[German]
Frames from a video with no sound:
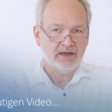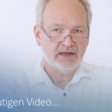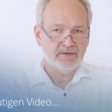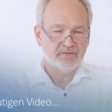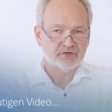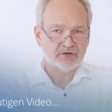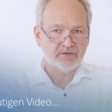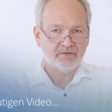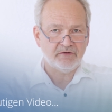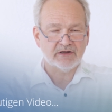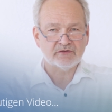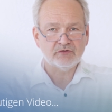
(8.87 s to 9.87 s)

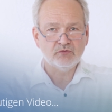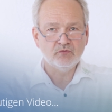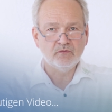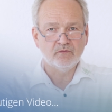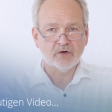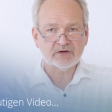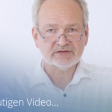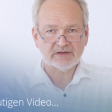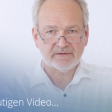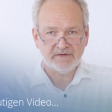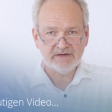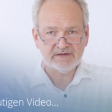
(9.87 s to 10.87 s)
Impfstoffe wie das
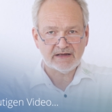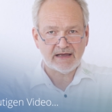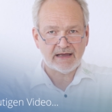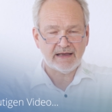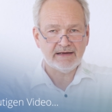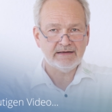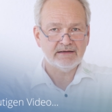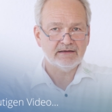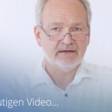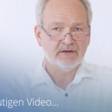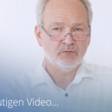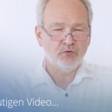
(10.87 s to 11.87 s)
Nuvoxavit
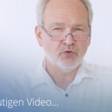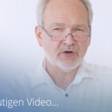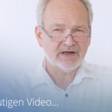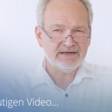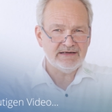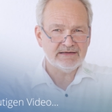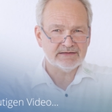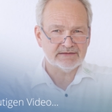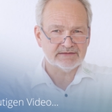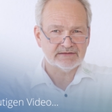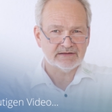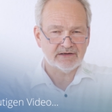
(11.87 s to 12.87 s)
eine
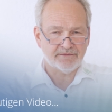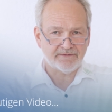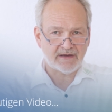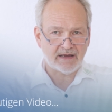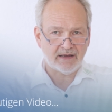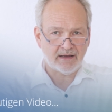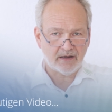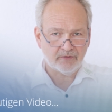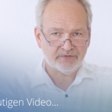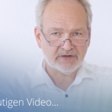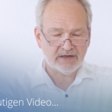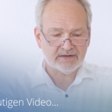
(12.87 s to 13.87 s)
Myokarditis-Gefahr
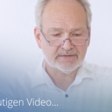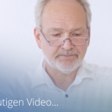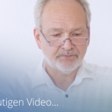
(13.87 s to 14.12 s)
ausgeht.